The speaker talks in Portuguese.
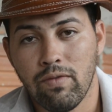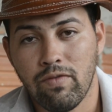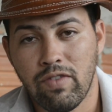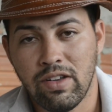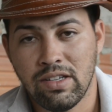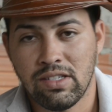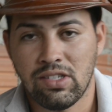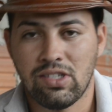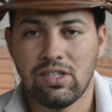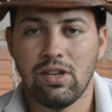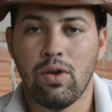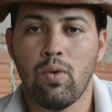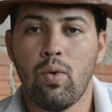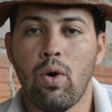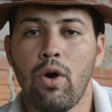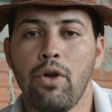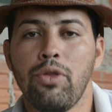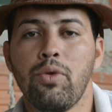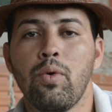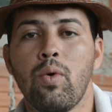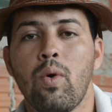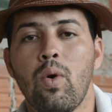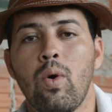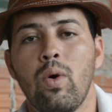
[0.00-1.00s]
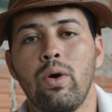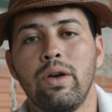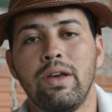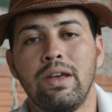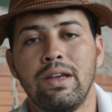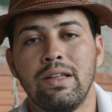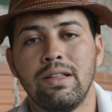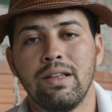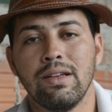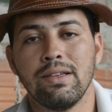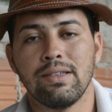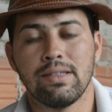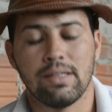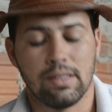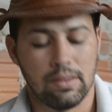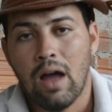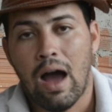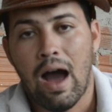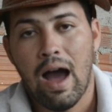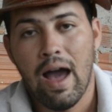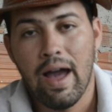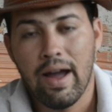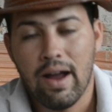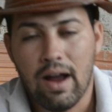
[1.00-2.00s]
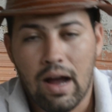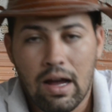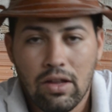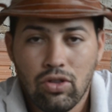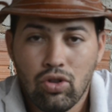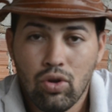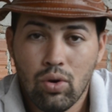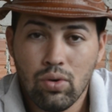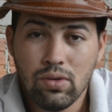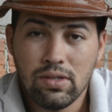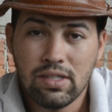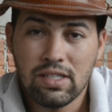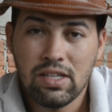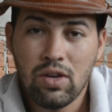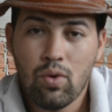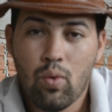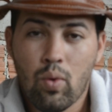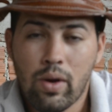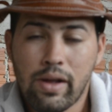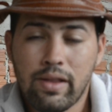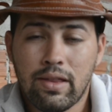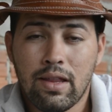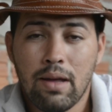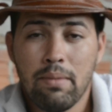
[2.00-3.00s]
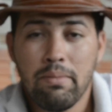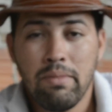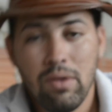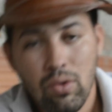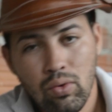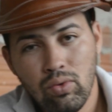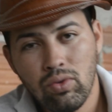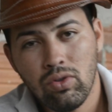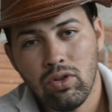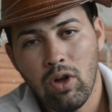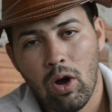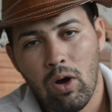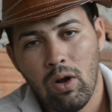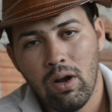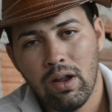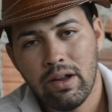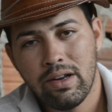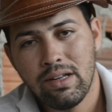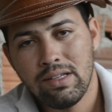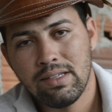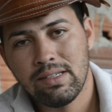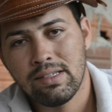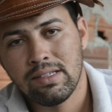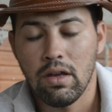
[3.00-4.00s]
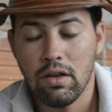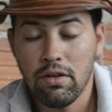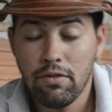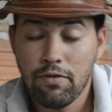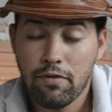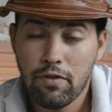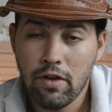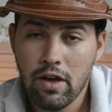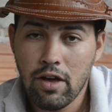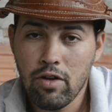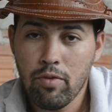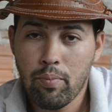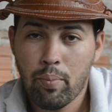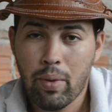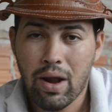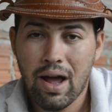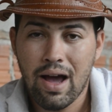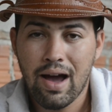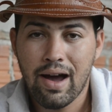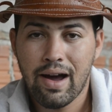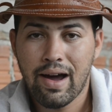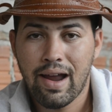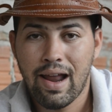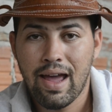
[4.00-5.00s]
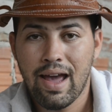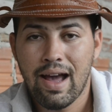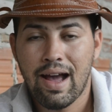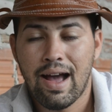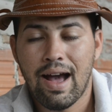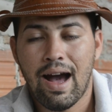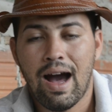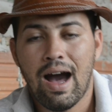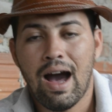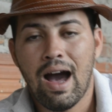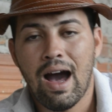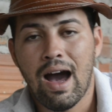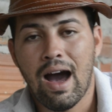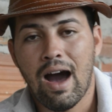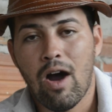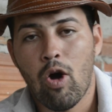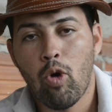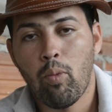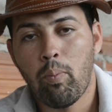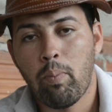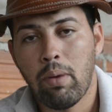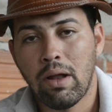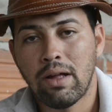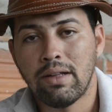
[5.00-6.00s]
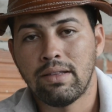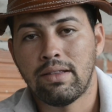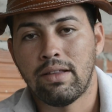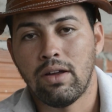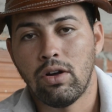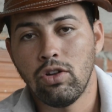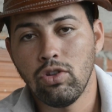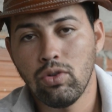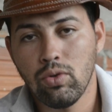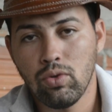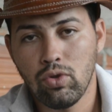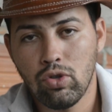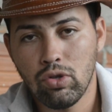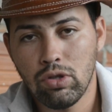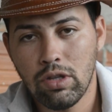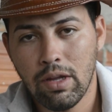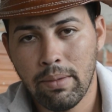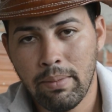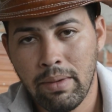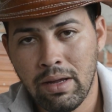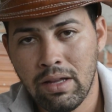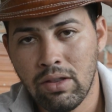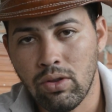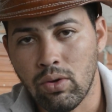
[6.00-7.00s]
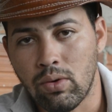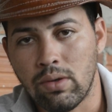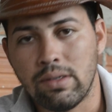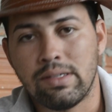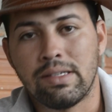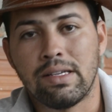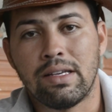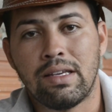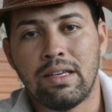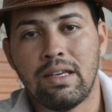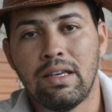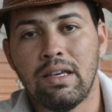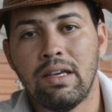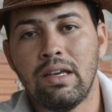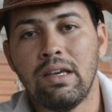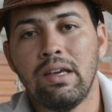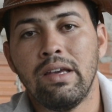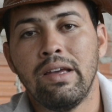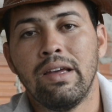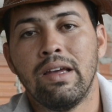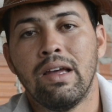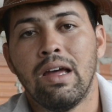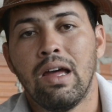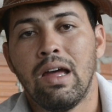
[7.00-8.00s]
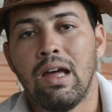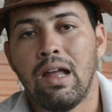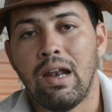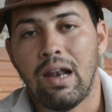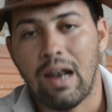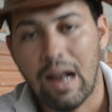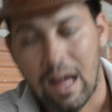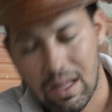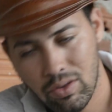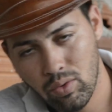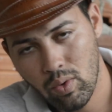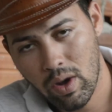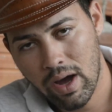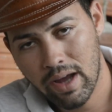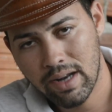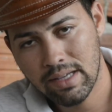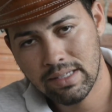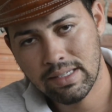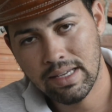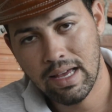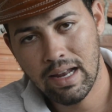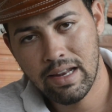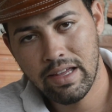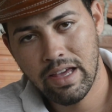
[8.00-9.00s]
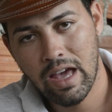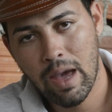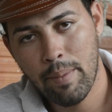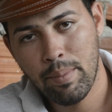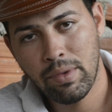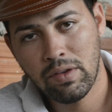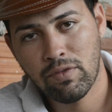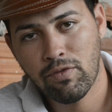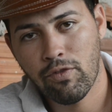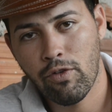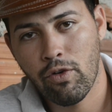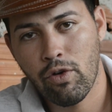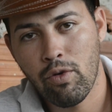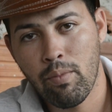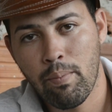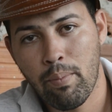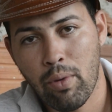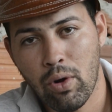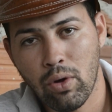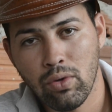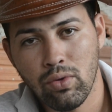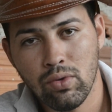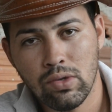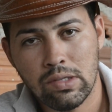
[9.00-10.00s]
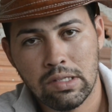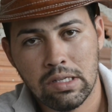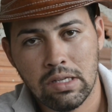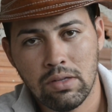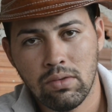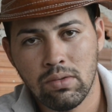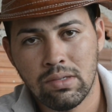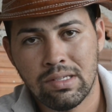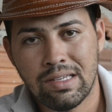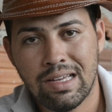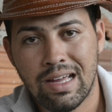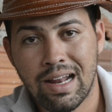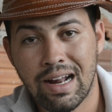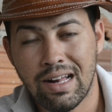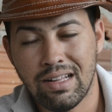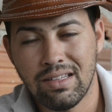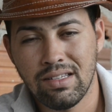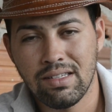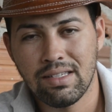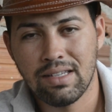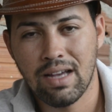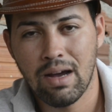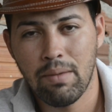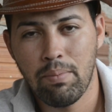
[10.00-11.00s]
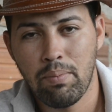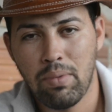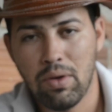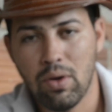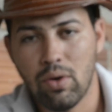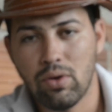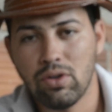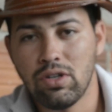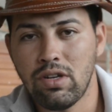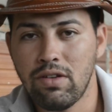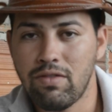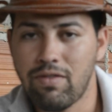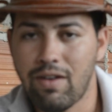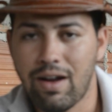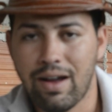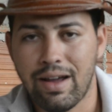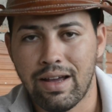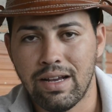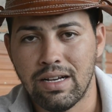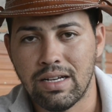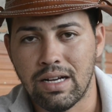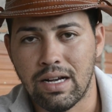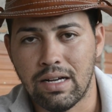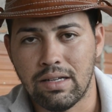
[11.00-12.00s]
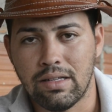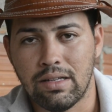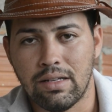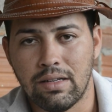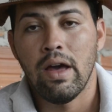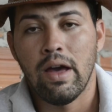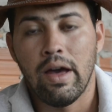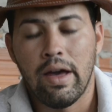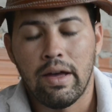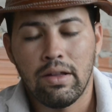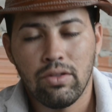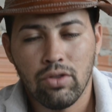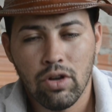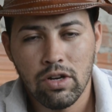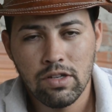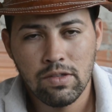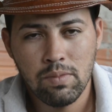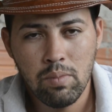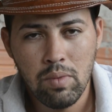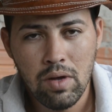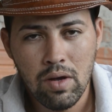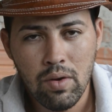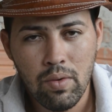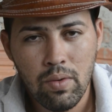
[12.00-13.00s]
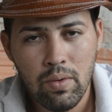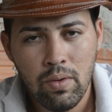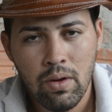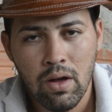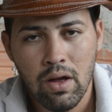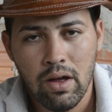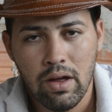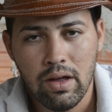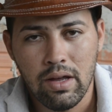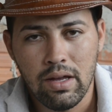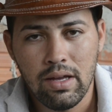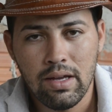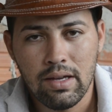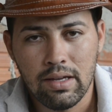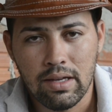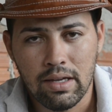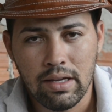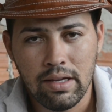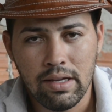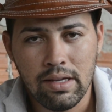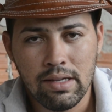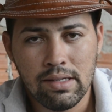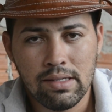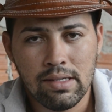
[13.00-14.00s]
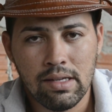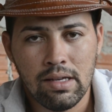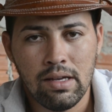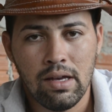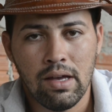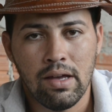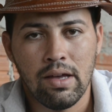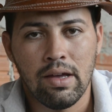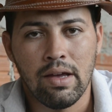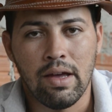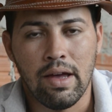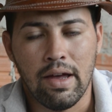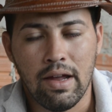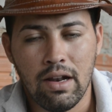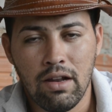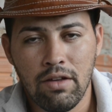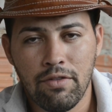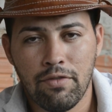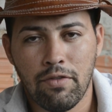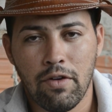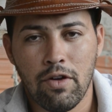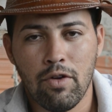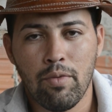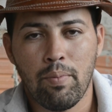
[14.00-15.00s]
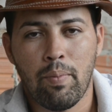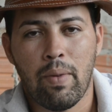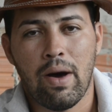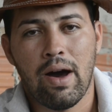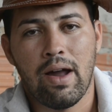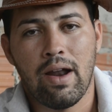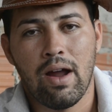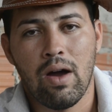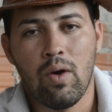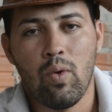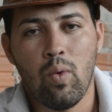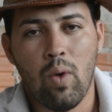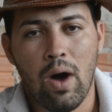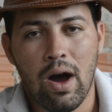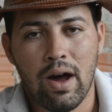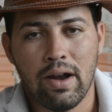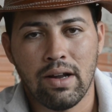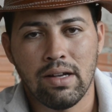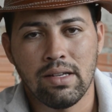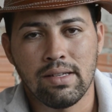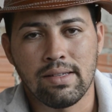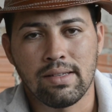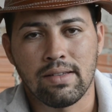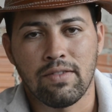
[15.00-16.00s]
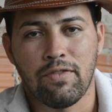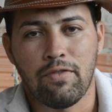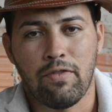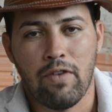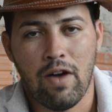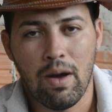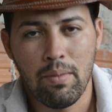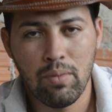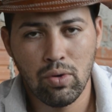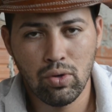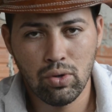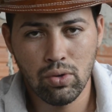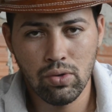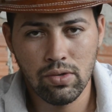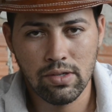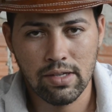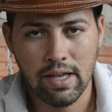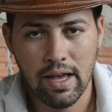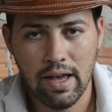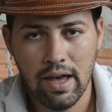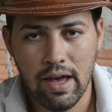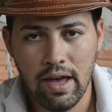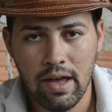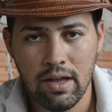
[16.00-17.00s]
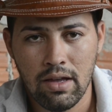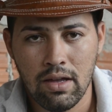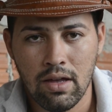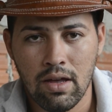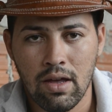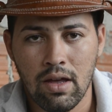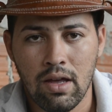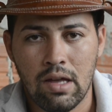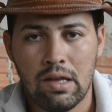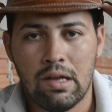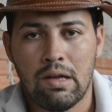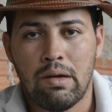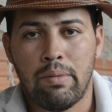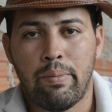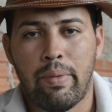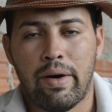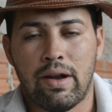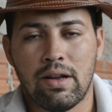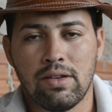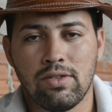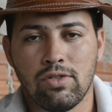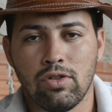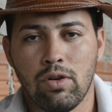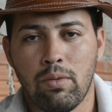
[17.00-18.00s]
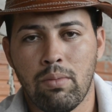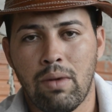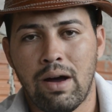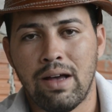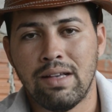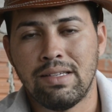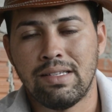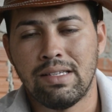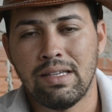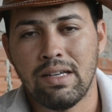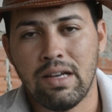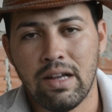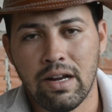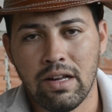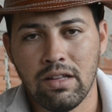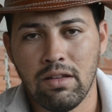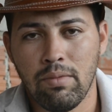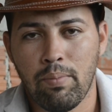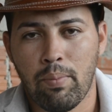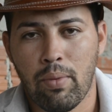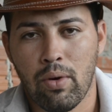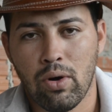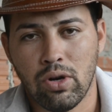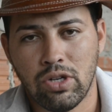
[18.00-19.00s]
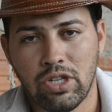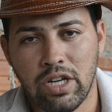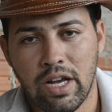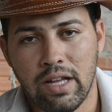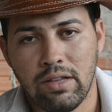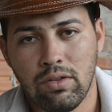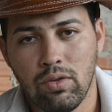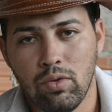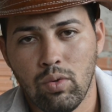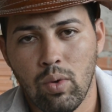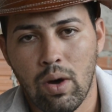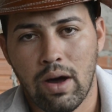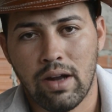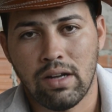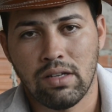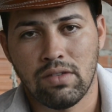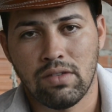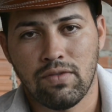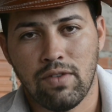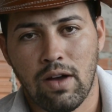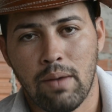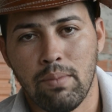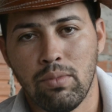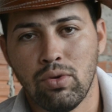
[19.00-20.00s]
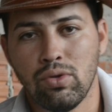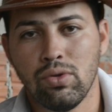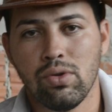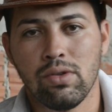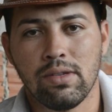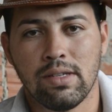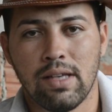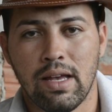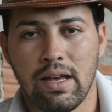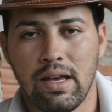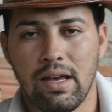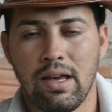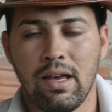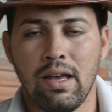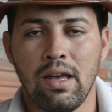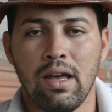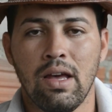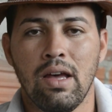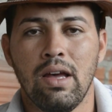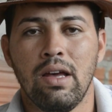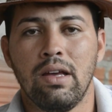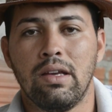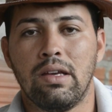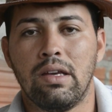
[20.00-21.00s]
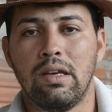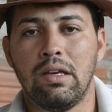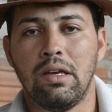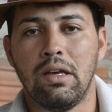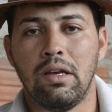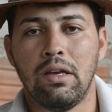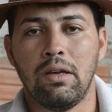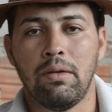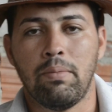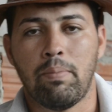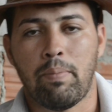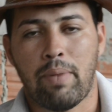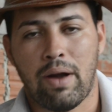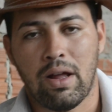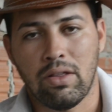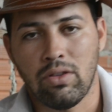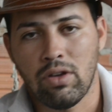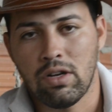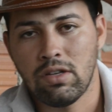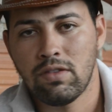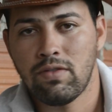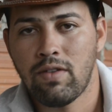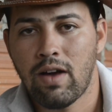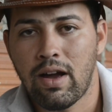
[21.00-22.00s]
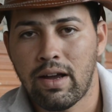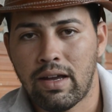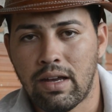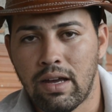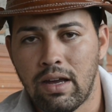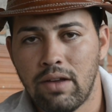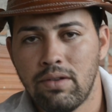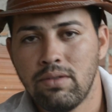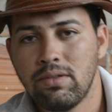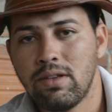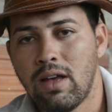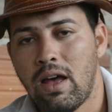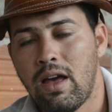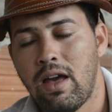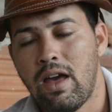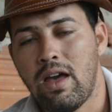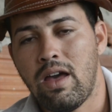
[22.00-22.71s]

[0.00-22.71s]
venceu oito corridas, arrecadou 50 mil dólares e veio para agregar ao plantel do Duda Mendonça, que lá no Aras LM foram produzidos grandes campeões de vaquejada. Em 2015, ele veio para o Aras Fábio José para somar esse grande projeto do Aras Fábio José que para nós vaqueiros é,